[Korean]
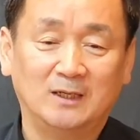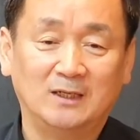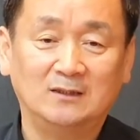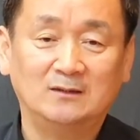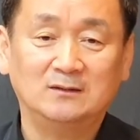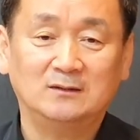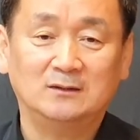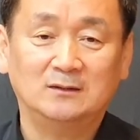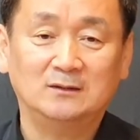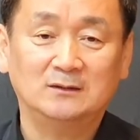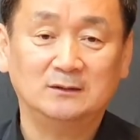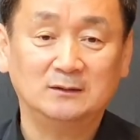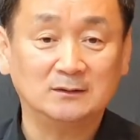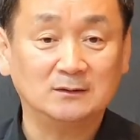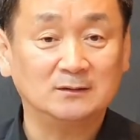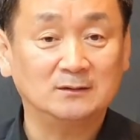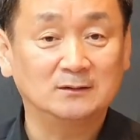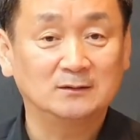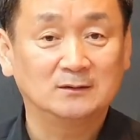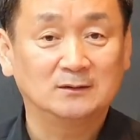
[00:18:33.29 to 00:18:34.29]
하는
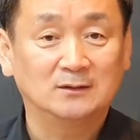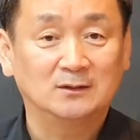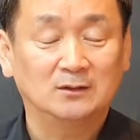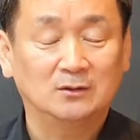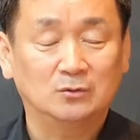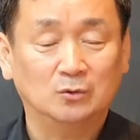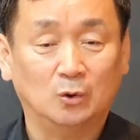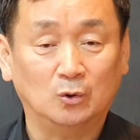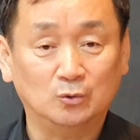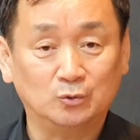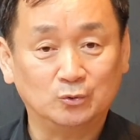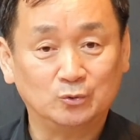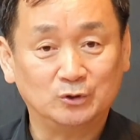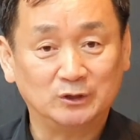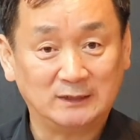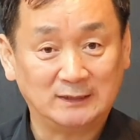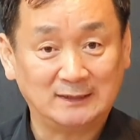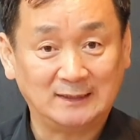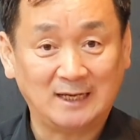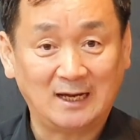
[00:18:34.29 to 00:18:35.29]
것은
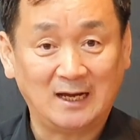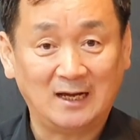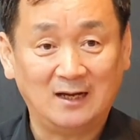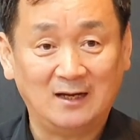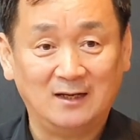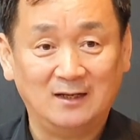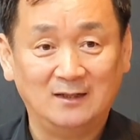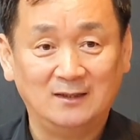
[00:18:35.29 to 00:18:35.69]
도둑질이다.